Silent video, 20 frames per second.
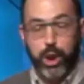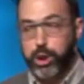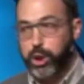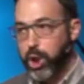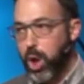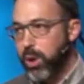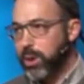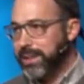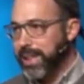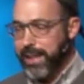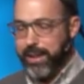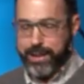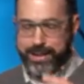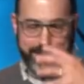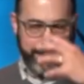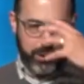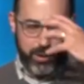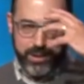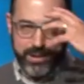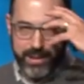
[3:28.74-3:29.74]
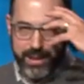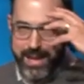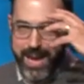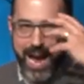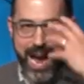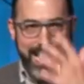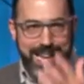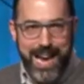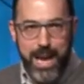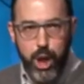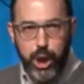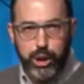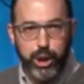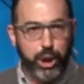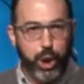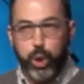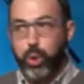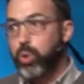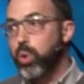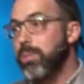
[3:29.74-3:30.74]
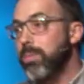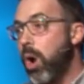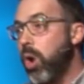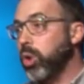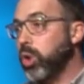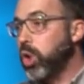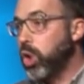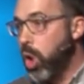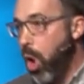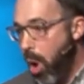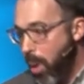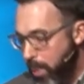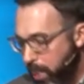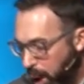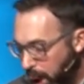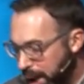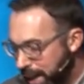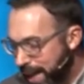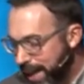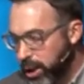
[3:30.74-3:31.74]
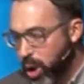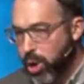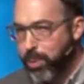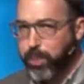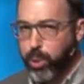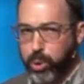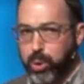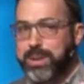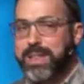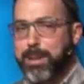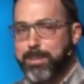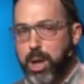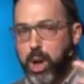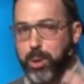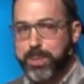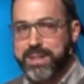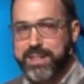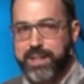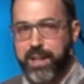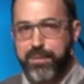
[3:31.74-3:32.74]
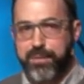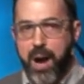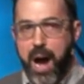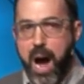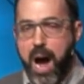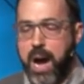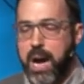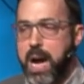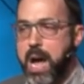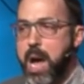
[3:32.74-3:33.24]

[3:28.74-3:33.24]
chose, c'est une analogie que tout le monde comprenait. Donc, pour nous, ça demande un petit effort,